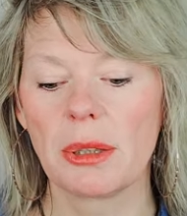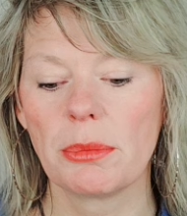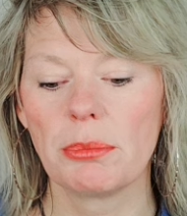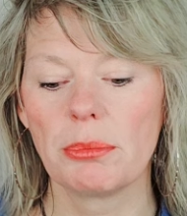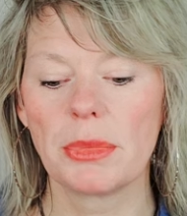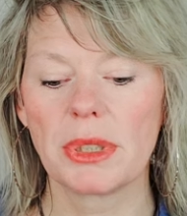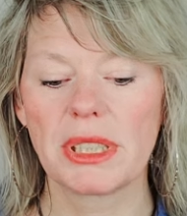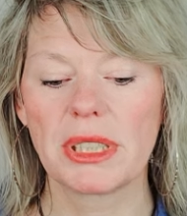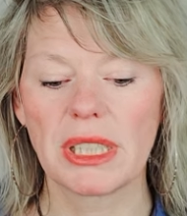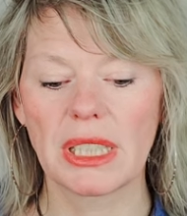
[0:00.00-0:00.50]

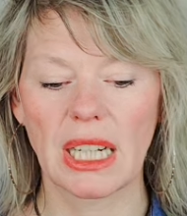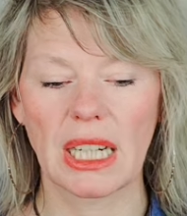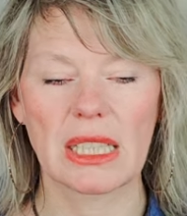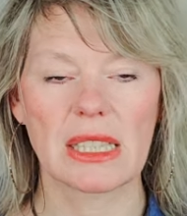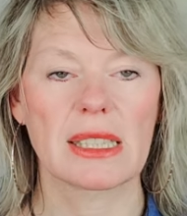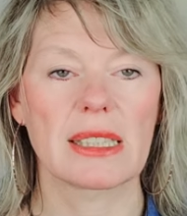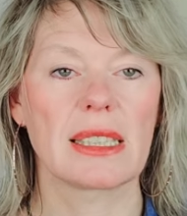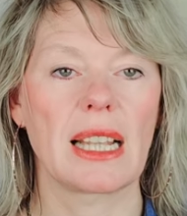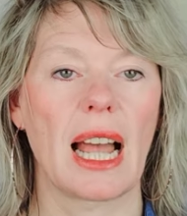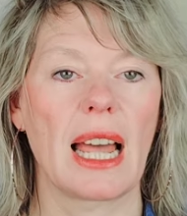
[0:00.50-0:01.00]
mit den
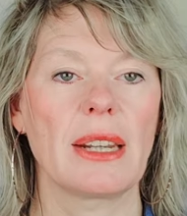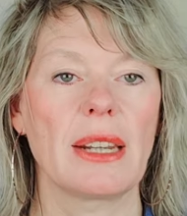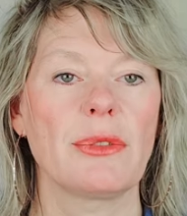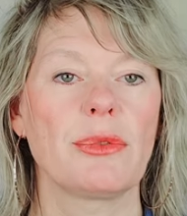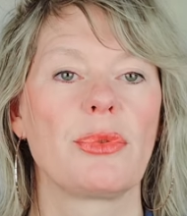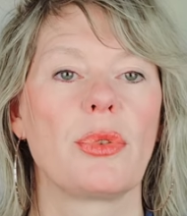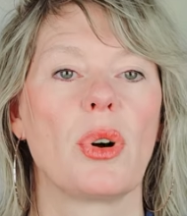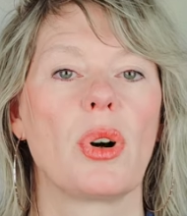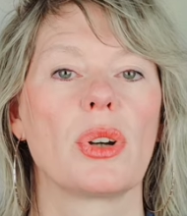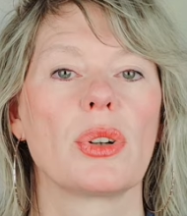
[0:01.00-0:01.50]
ganzen
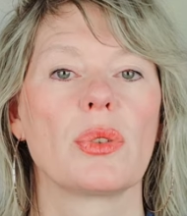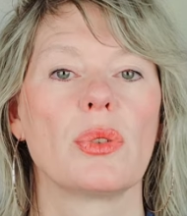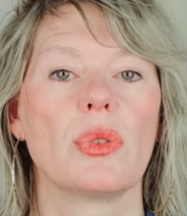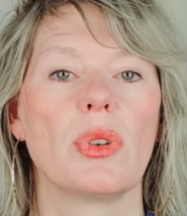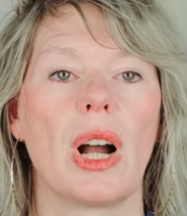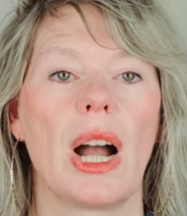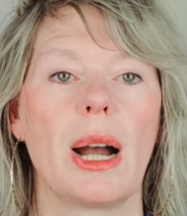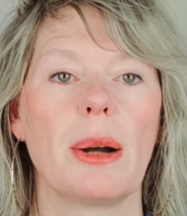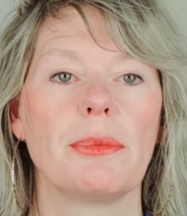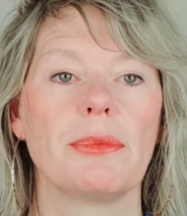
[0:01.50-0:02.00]

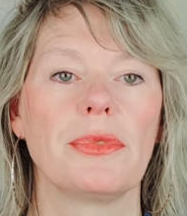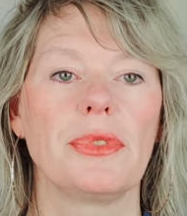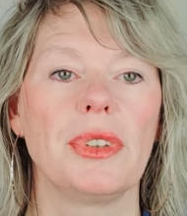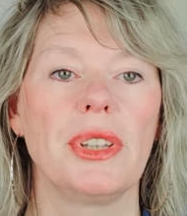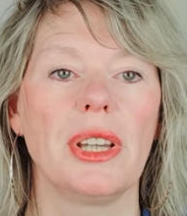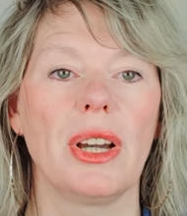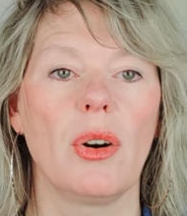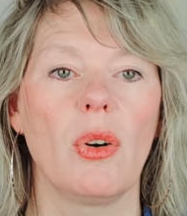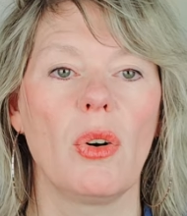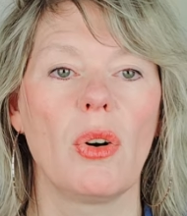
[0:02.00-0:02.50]
Anforderungen, haben wir
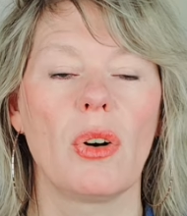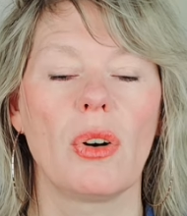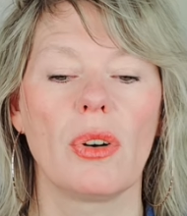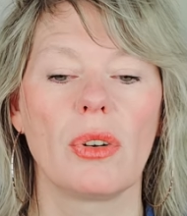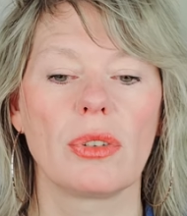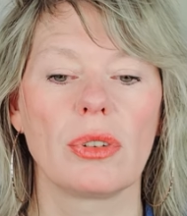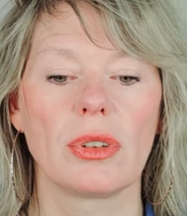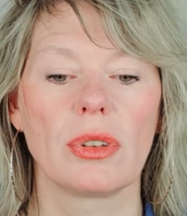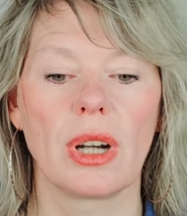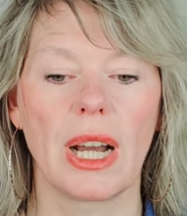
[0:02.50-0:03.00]
ja auch
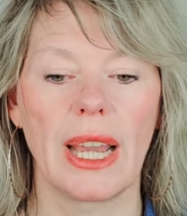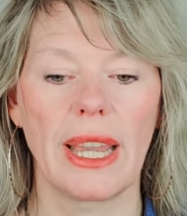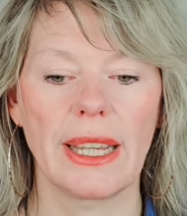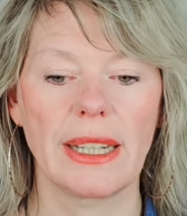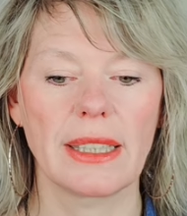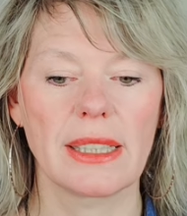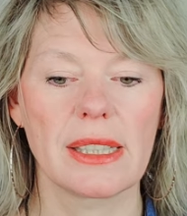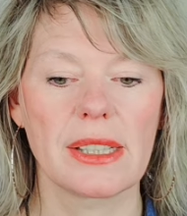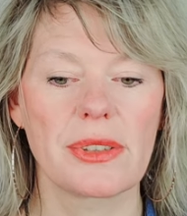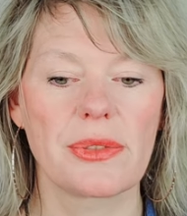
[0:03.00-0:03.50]

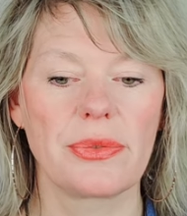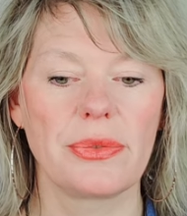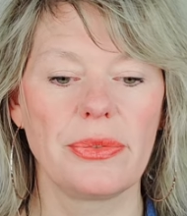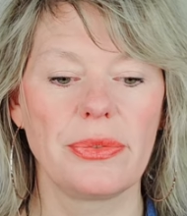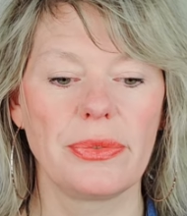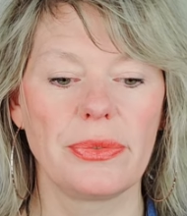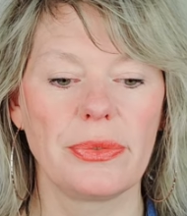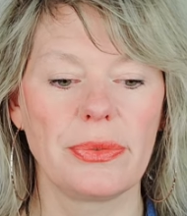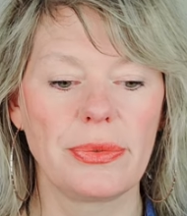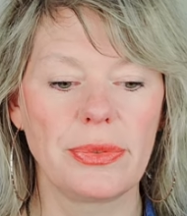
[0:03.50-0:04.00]
eigentlich
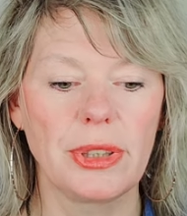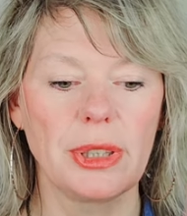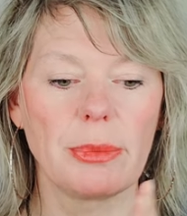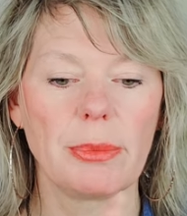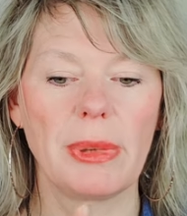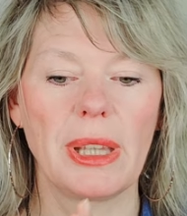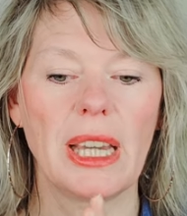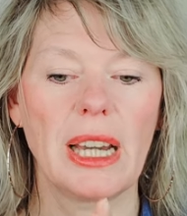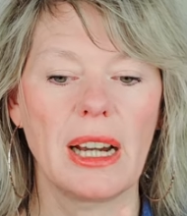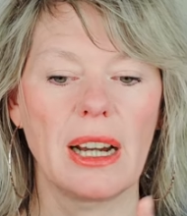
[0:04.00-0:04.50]
viel
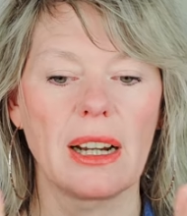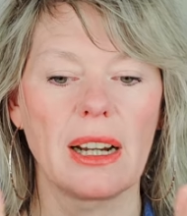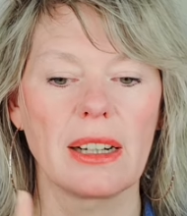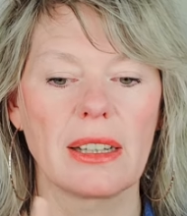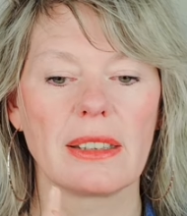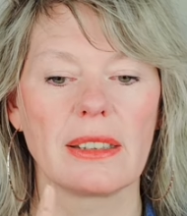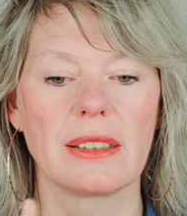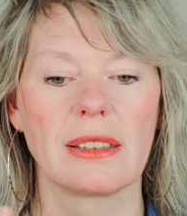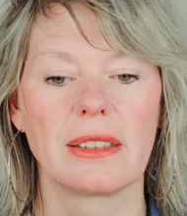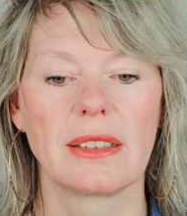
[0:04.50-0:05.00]

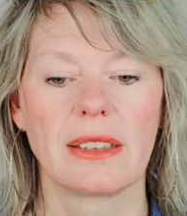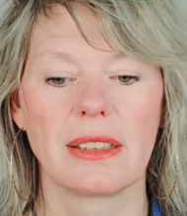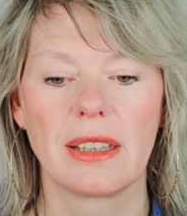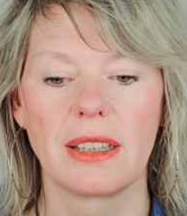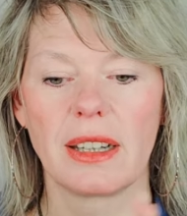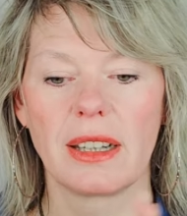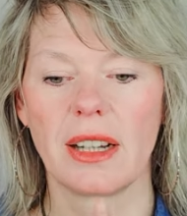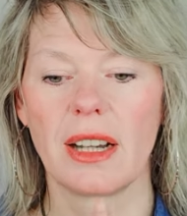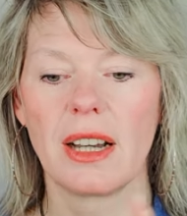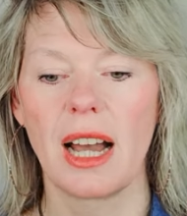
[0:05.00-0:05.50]
mehr,
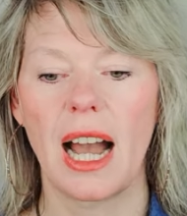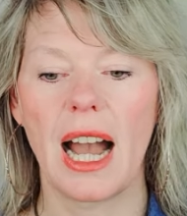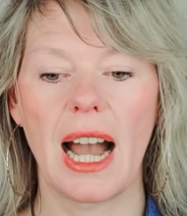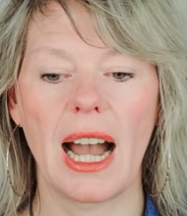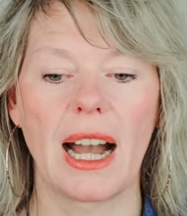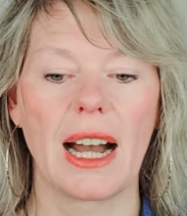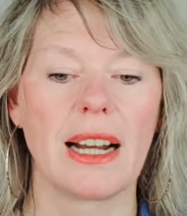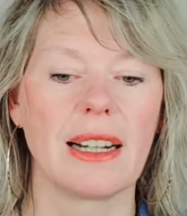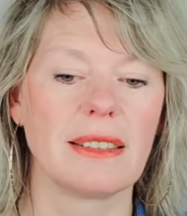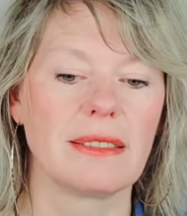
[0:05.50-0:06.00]

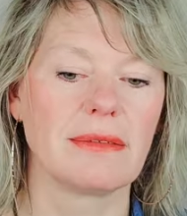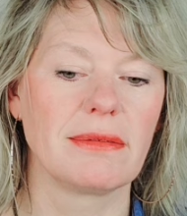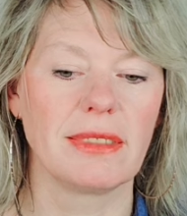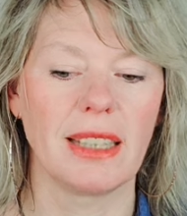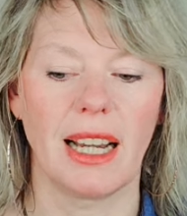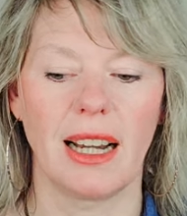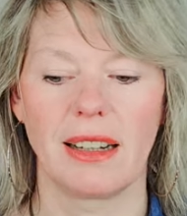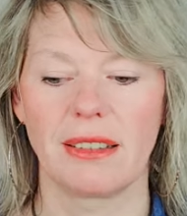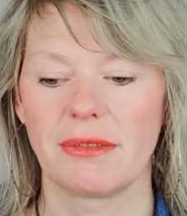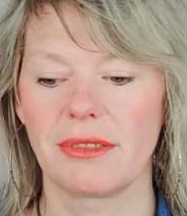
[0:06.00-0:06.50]

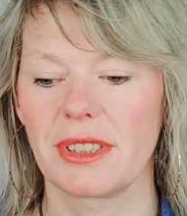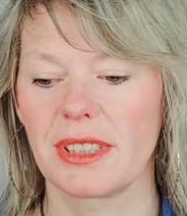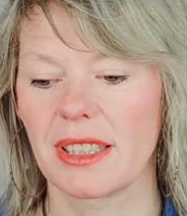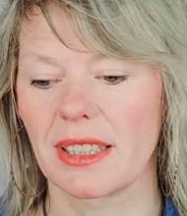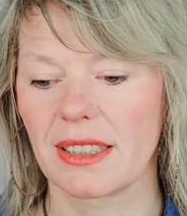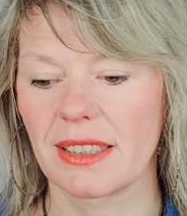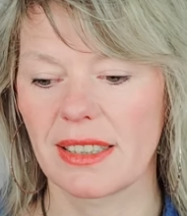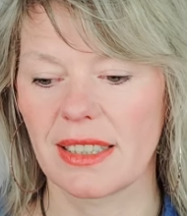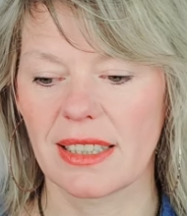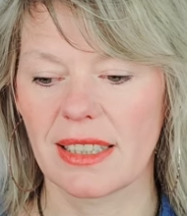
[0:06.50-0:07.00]
ja, wie
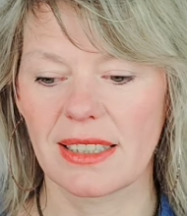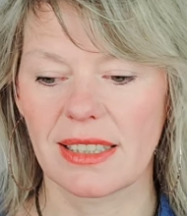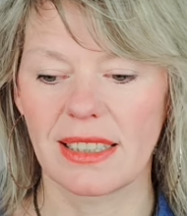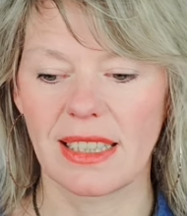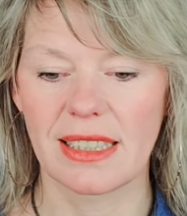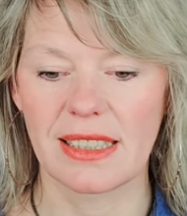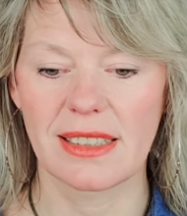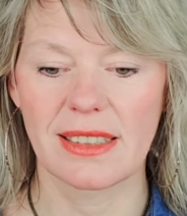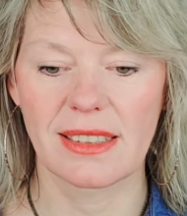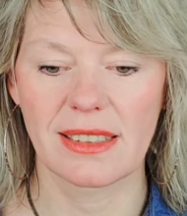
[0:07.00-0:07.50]
sage ich das denn
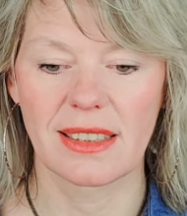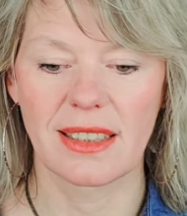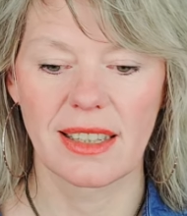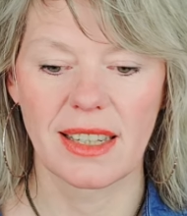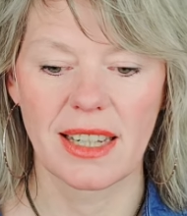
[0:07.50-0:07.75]
jetzt?